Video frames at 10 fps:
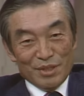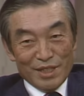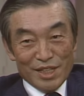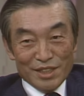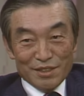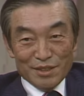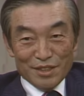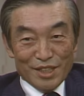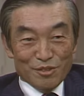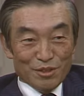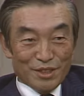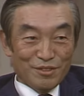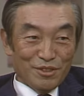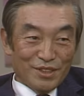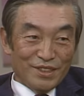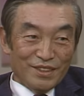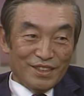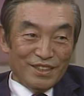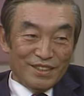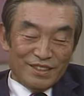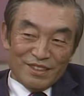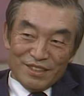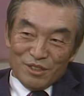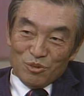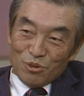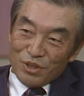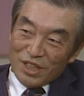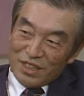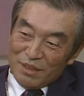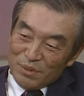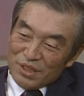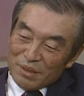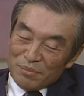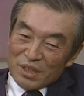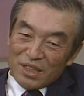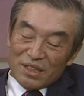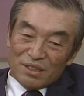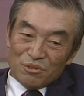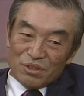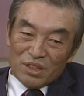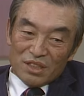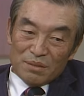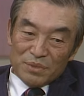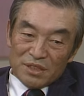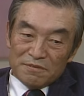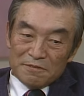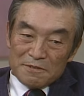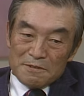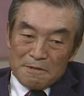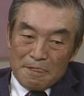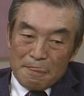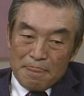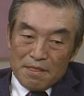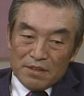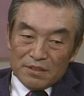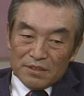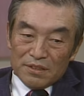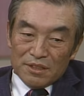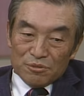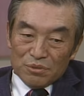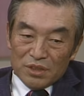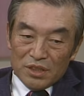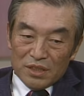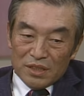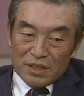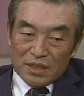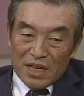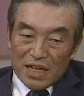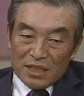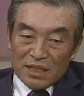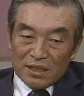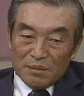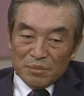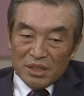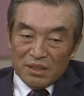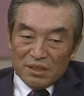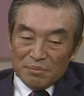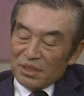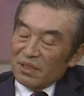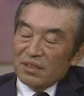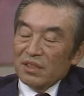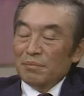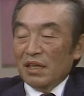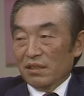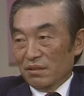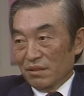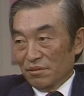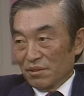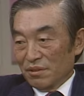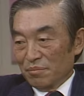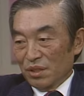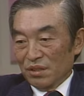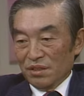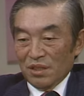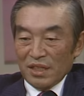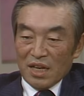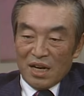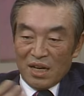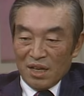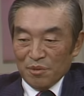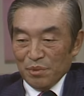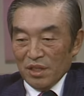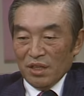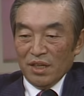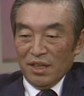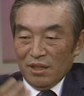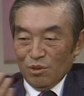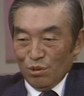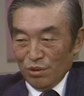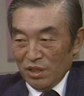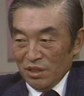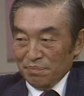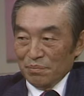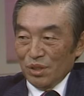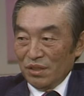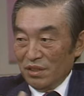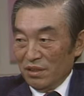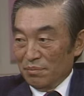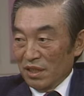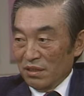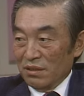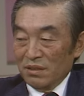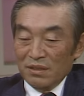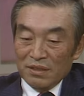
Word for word: 저 강의를 들어야 될게 예. 될겠는데 요약하면 이겁니다. 네. 요약하면 결국에 하나님의 이름이 성경에 많거든요. 뭐 네. 뭐 여, 야외, 엘로힘 뭐 있지만은